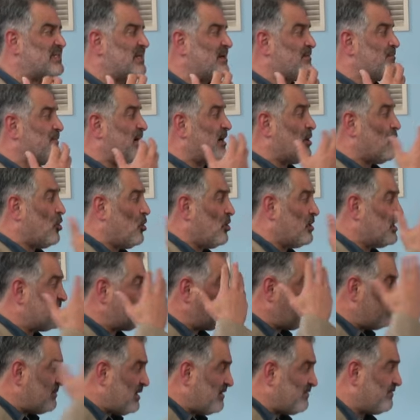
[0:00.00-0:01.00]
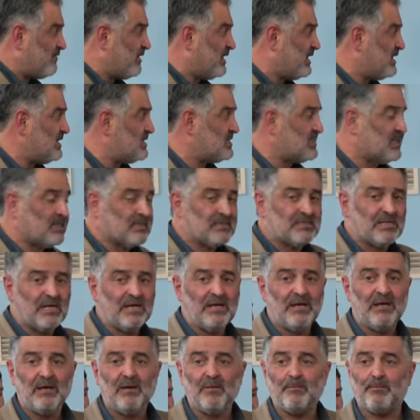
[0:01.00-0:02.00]
ser mejores y más felices,
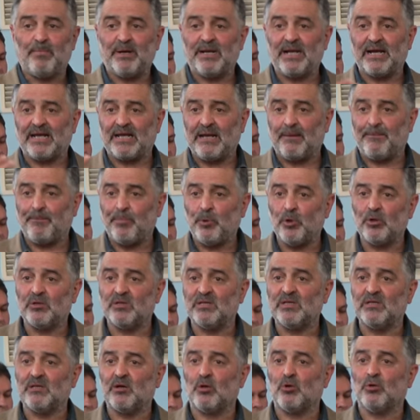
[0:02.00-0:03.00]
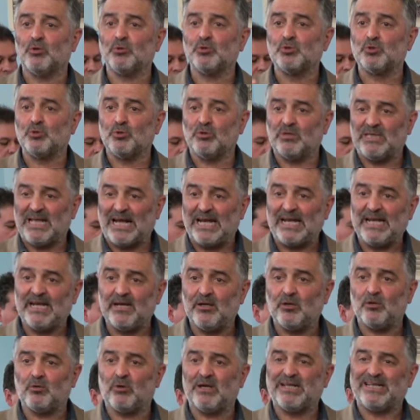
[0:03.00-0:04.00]
para que aporten con su
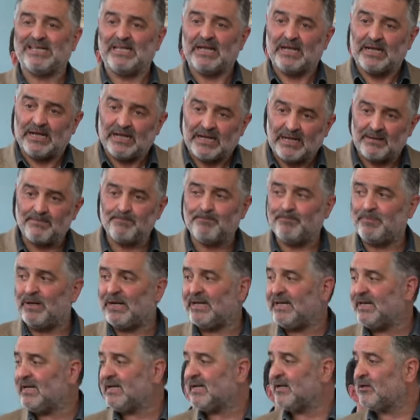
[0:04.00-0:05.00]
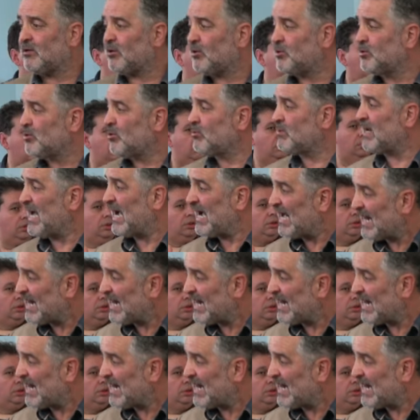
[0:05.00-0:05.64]
talento a este gran país que nos dio una